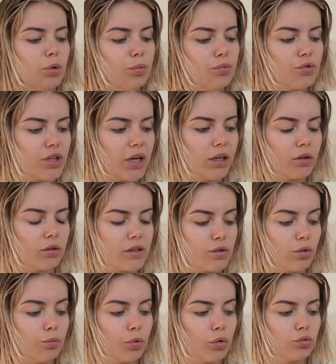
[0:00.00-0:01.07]
peu plus cher que
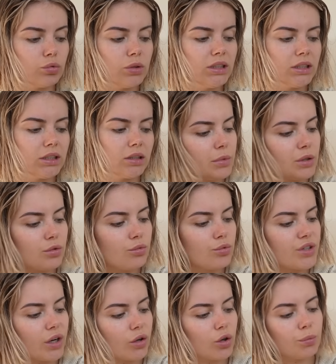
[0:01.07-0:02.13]
les autres produits, mais du coup
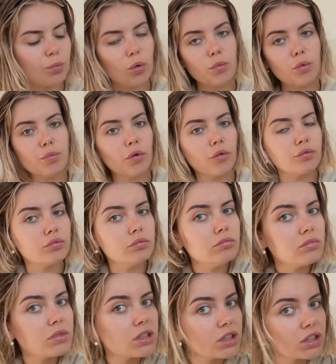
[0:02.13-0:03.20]
j'ai un code promo pour vous
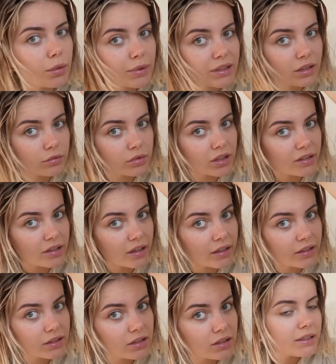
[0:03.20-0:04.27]
si jamais ça vous
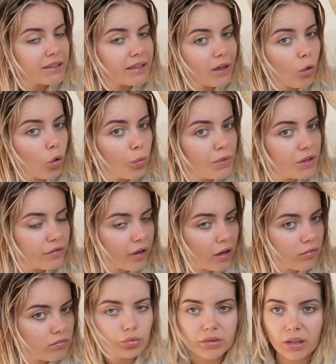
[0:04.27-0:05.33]
intéresse. C'est Romi 20,
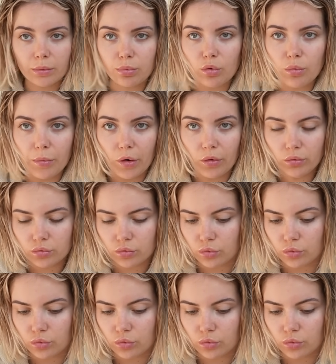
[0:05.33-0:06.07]
tout simplement.